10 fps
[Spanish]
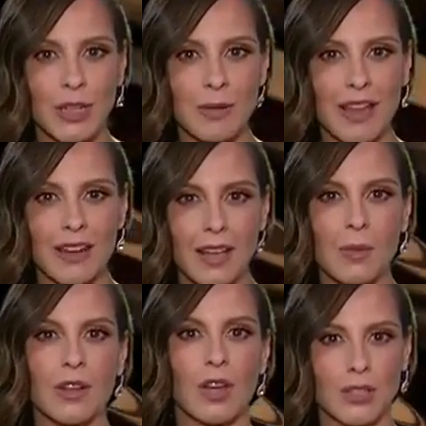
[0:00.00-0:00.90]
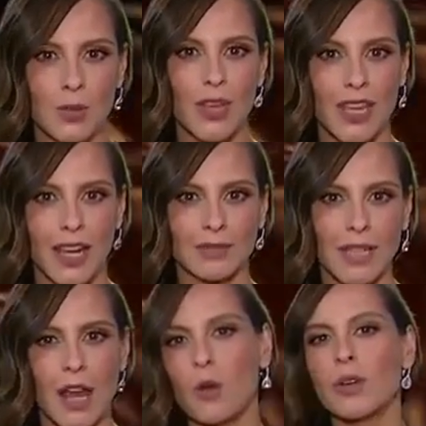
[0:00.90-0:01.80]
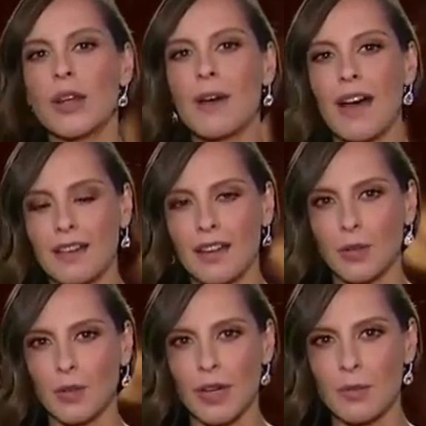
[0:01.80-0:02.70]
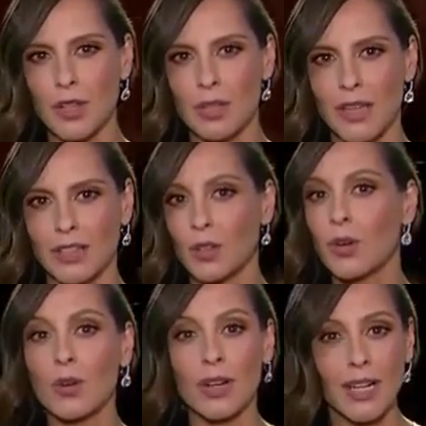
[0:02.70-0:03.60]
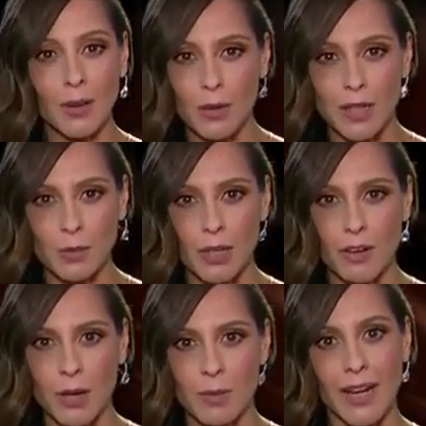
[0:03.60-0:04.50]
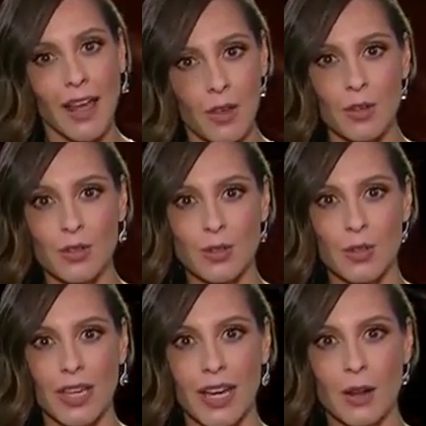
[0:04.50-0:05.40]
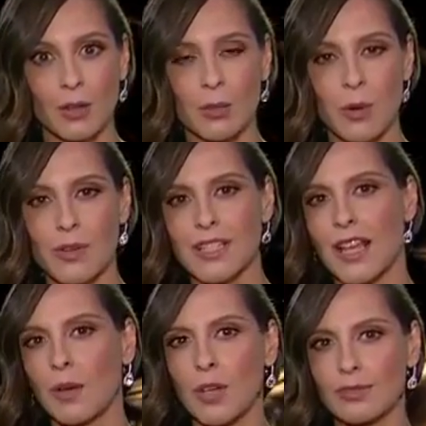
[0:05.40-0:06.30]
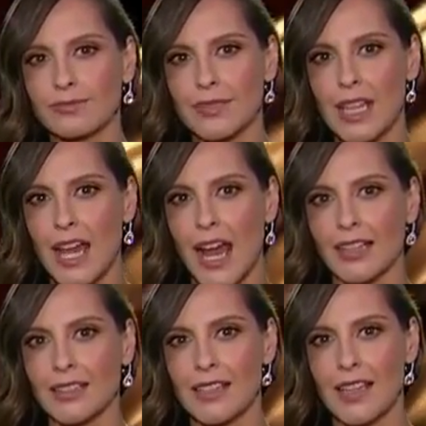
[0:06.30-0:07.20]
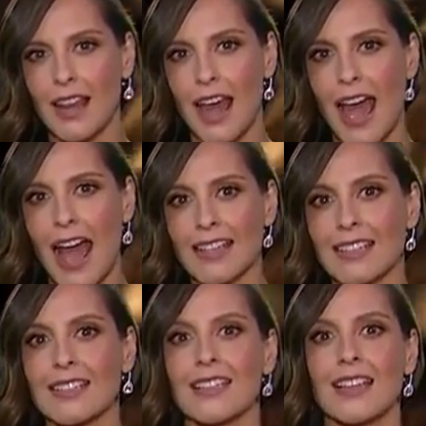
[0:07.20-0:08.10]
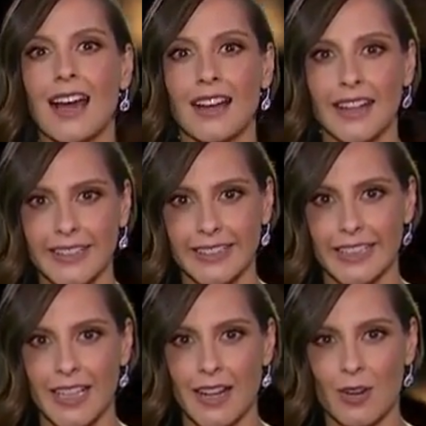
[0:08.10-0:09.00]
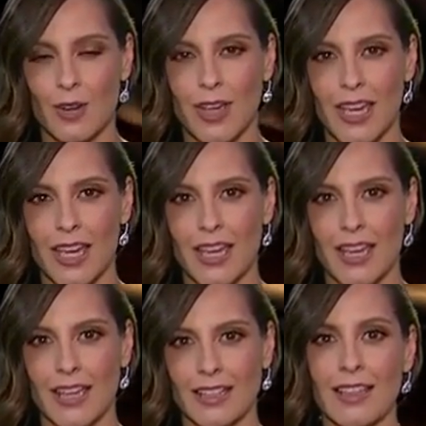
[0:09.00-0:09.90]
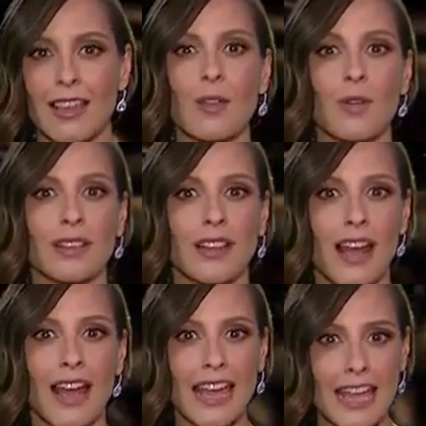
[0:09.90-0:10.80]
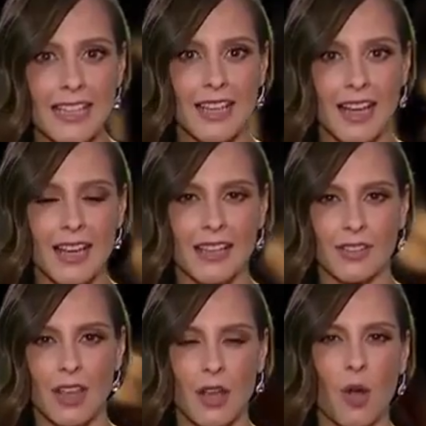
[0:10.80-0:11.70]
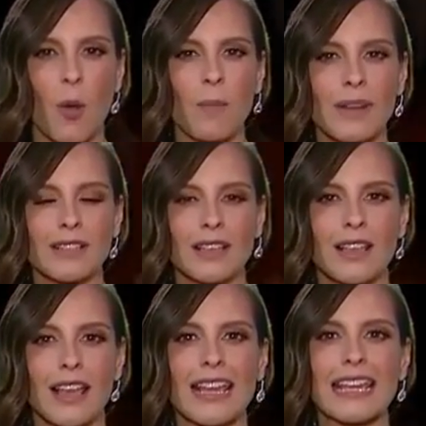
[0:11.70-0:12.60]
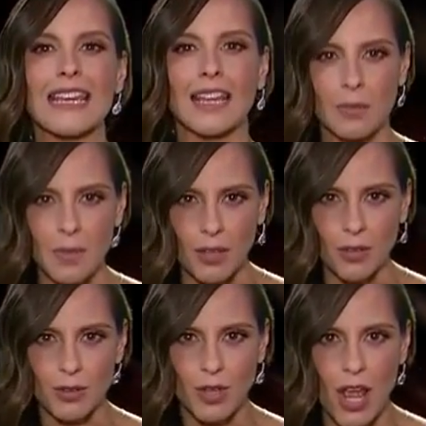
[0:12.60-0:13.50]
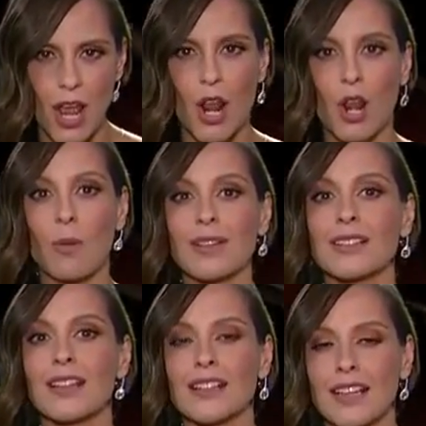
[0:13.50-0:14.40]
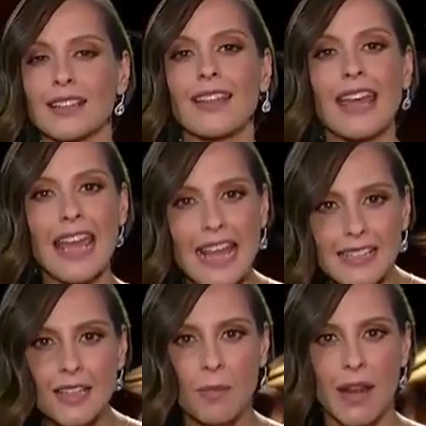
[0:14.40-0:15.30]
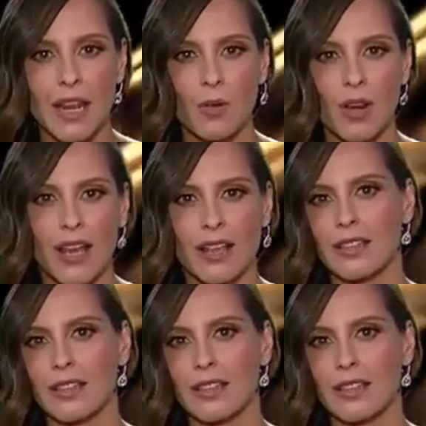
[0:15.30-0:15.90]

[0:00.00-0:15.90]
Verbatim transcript: una madre que perdió a su hija, una madre con un remordimiento horrible por haber peleado con su hija la última vez que la vio, antes de que la asesinaran. Lo que sí encuentra ella es cómplices y enemigos. Lo más interesante de esta película